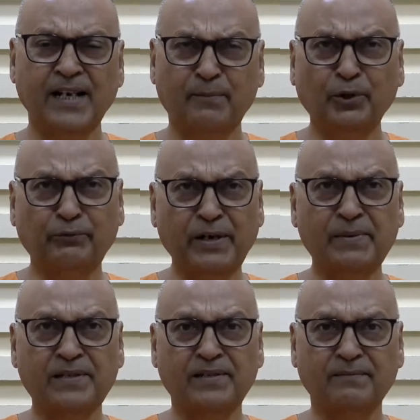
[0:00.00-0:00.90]
यह बहुत
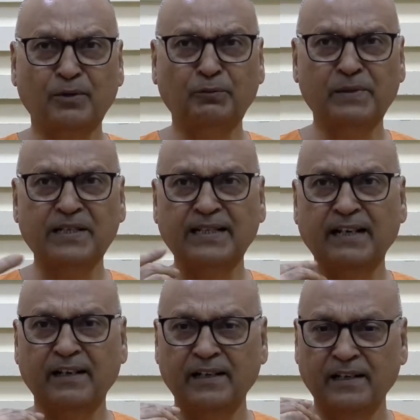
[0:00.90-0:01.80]
फेमस बहुत प्रसिद्ध
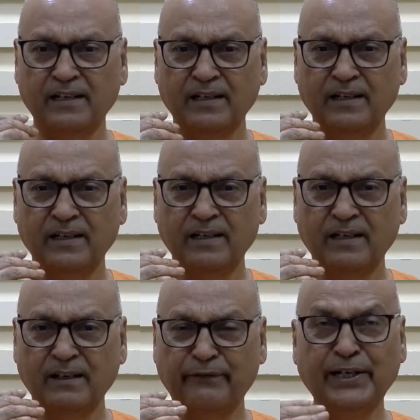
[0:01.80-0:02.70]
है
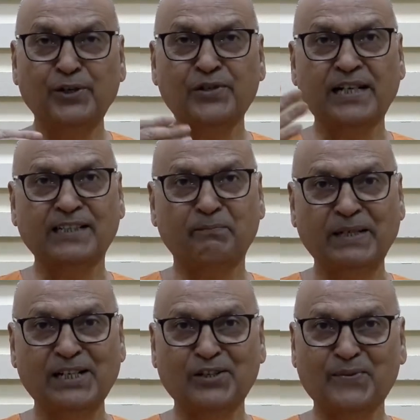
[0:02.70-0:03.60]
फेलियर्स आर द
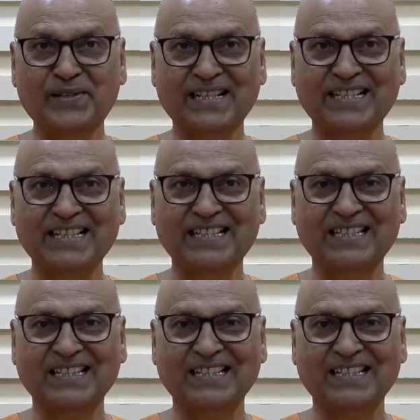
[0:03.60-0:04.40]
पीलर्स ऑफ सक्सेस